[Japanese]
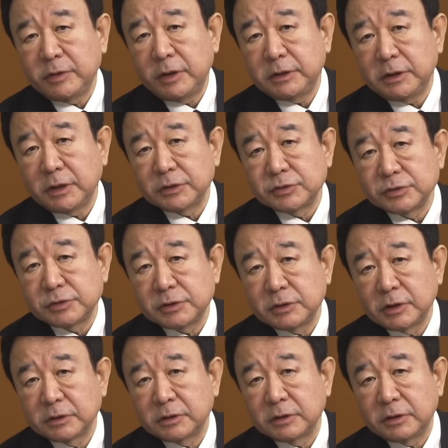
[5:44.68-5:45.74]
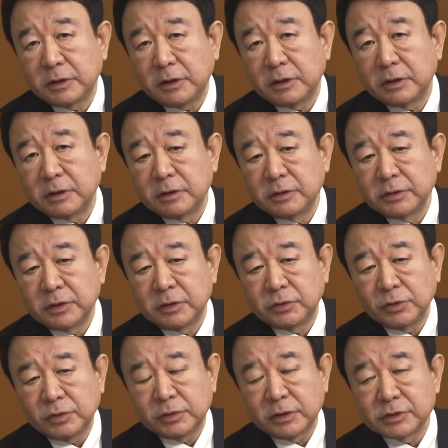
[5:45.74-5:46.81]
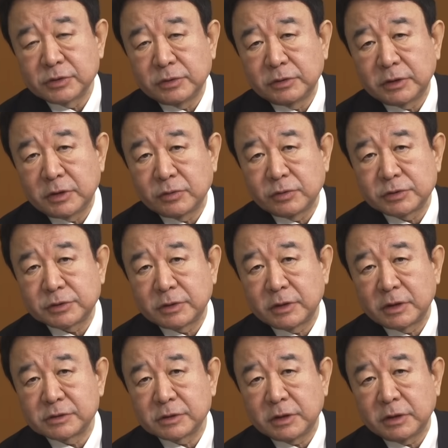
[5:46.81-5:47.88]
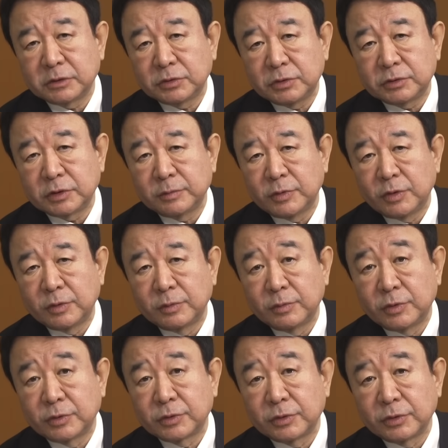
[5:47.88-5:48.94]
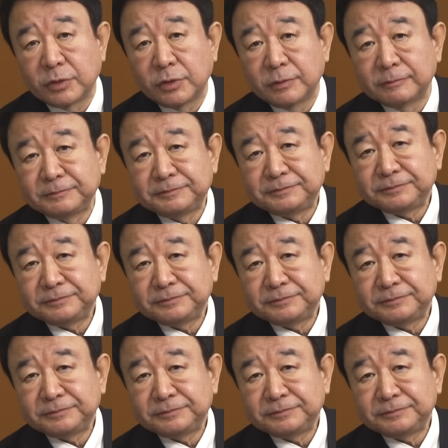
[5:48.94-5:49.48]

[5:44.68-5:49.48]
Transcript: ワイディー が中心になってて、でトヨタはそれに抵抗してるはずが、トヨタももうこの